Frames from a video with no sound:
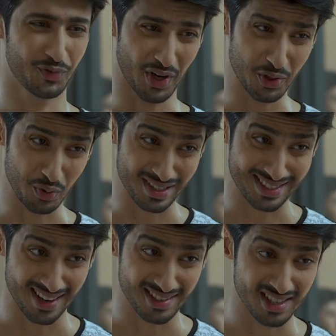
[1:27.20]
Beni de
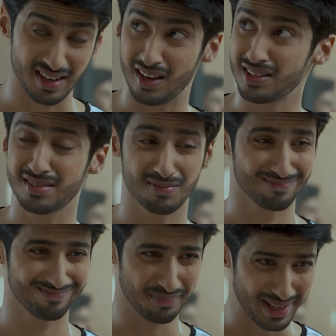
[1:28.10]
anla Şernaz.
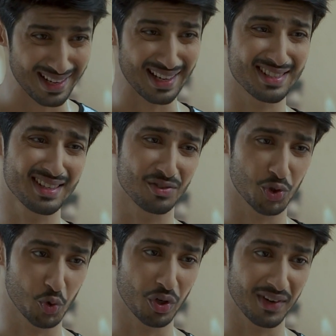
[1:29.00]
Dersim
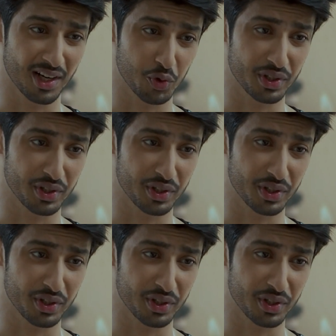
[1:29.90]
başlamak